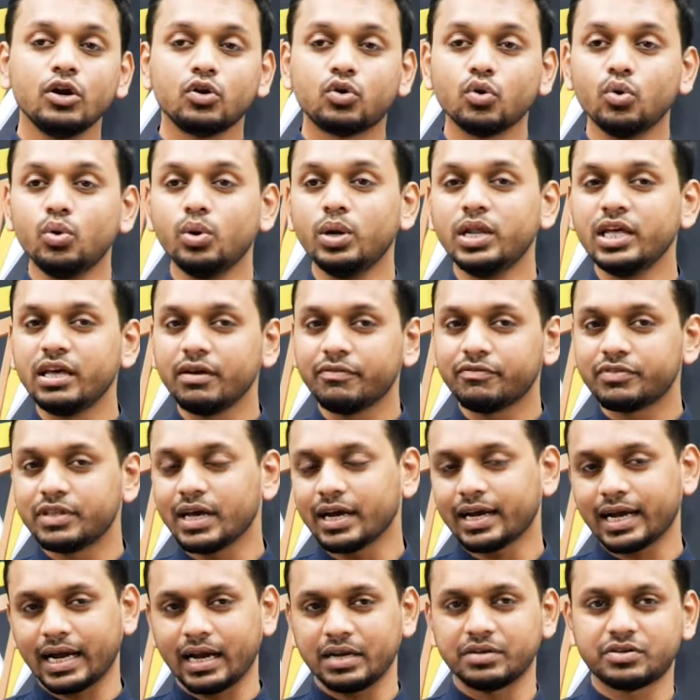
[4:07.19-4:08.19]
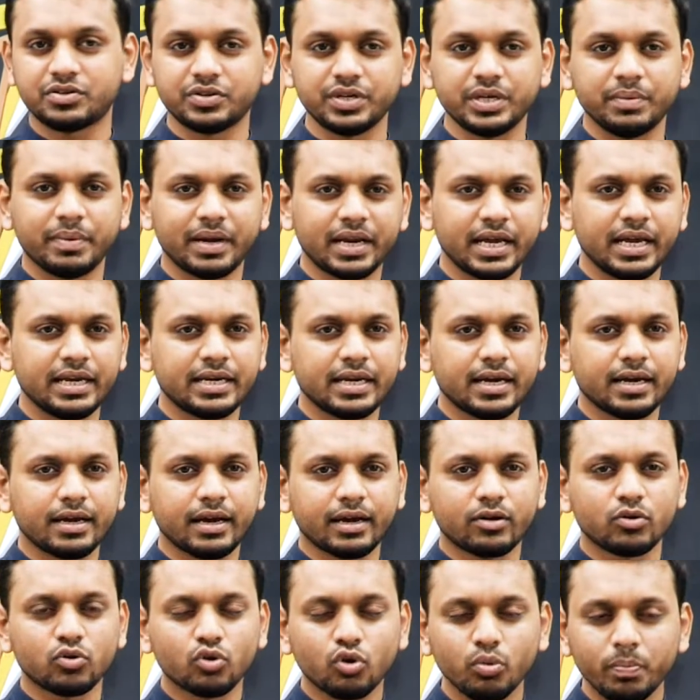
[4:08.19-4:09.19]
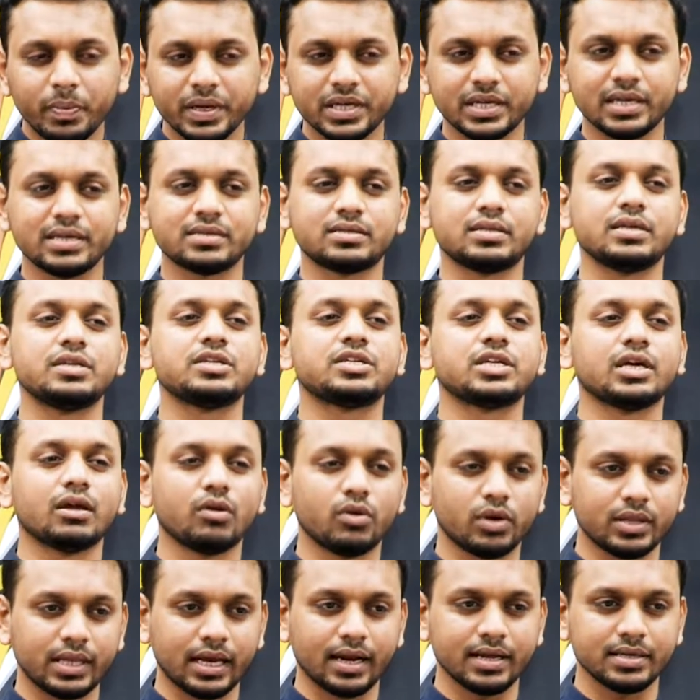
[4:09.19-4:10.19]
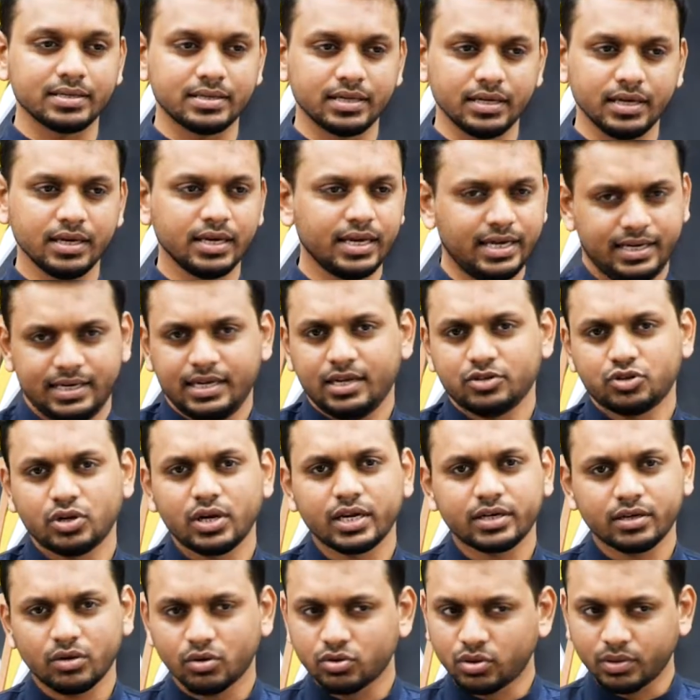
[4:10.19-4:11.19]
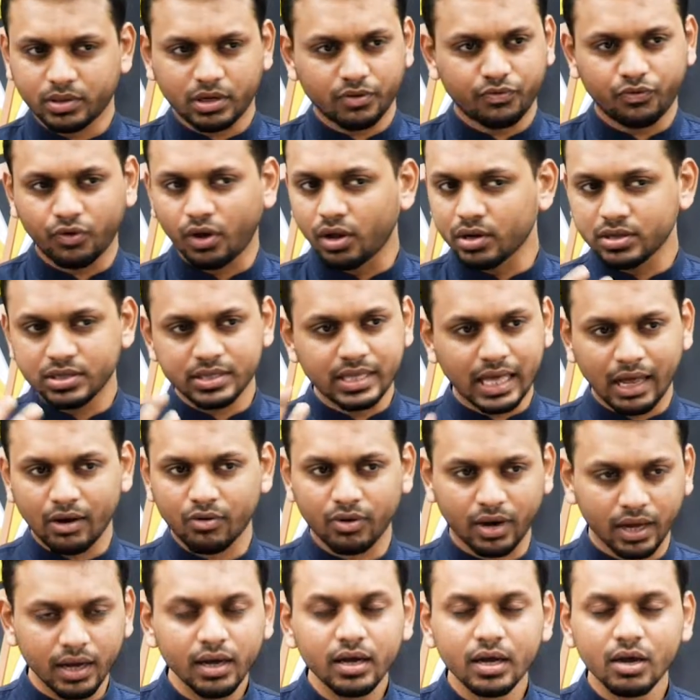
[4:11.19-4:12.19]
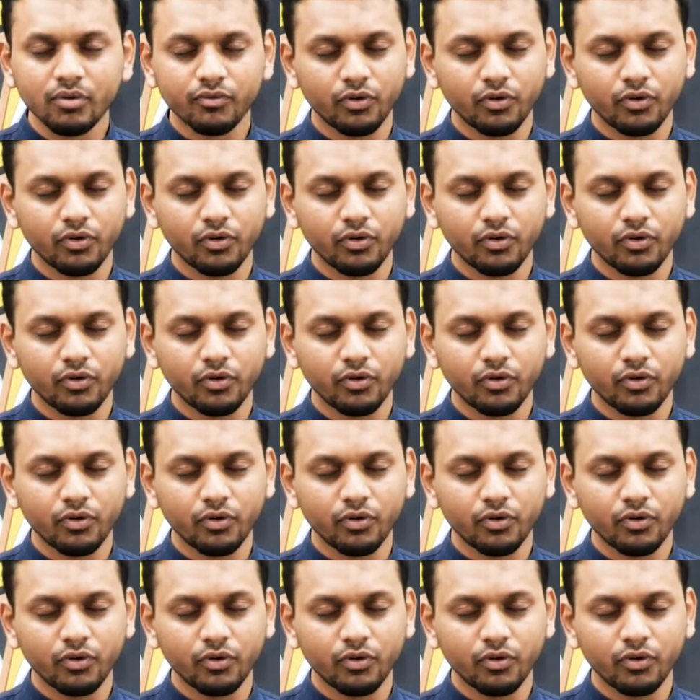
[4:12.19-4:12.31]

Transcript: টু লিভ দ্য কান্ট্রি মানে এটা এখন খুব বেশি এসেন্সিয়াল হয়ে দাঁড়াইছে এটা আসলে একটা হয়তো একটা ফলস ধারণা